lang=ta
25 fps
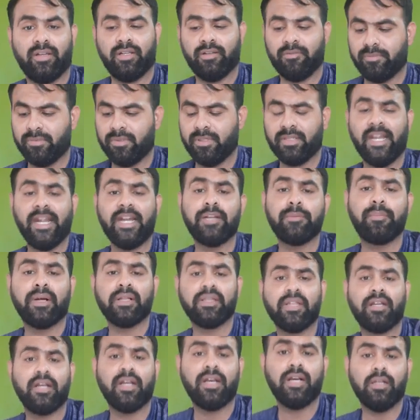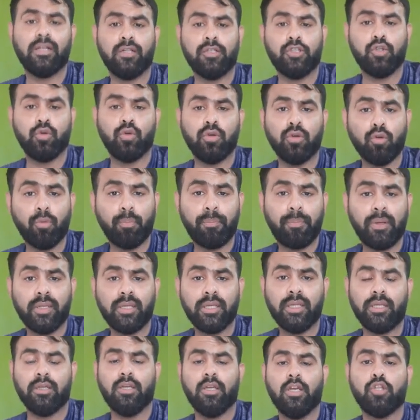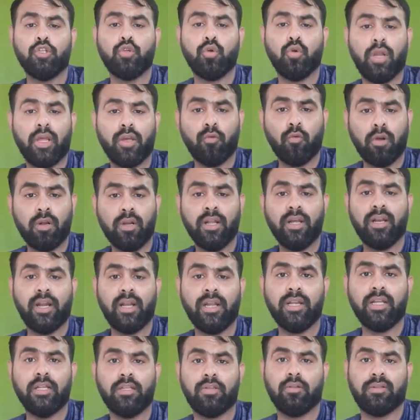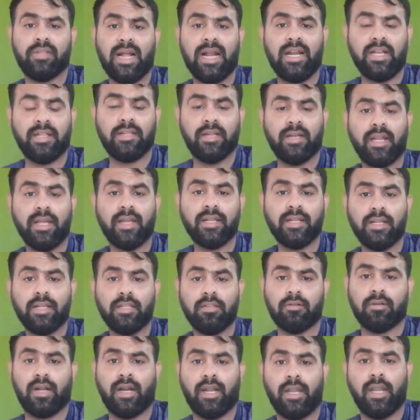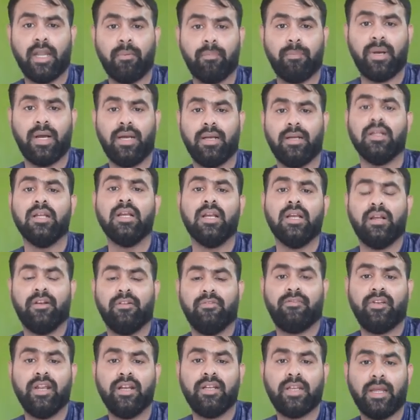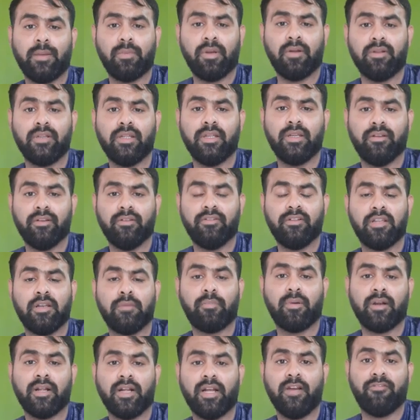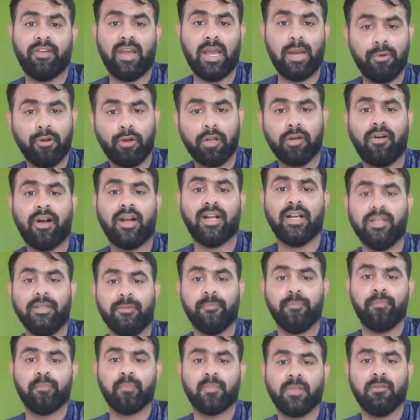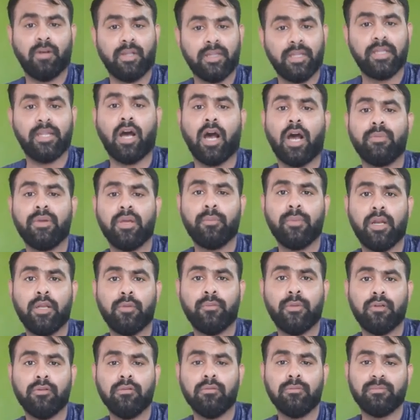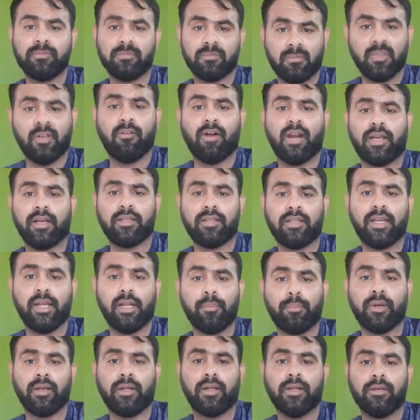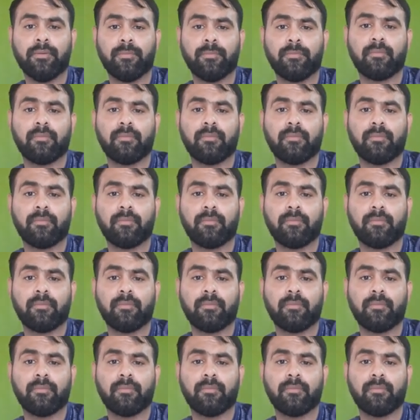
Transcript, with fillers: இது டேட் பார்த்தீங்கன்னா ஜூன் முப்பது ஜூலை ஒன்று ரெண்டு ஸோ சாட்டர்டே சண்டே இருக்குது ஸோ கண்டிப்பாக ஃப்ரீ டைமில் வந்து விசிட் பண்ணுங்கள் ஃபேமிலியோட வாங்க வந்து இந்த ஆபியை மேலும் மேலும் வளர்க்குறதுக்கு ஹெல்ப் பண்ணுங்கள்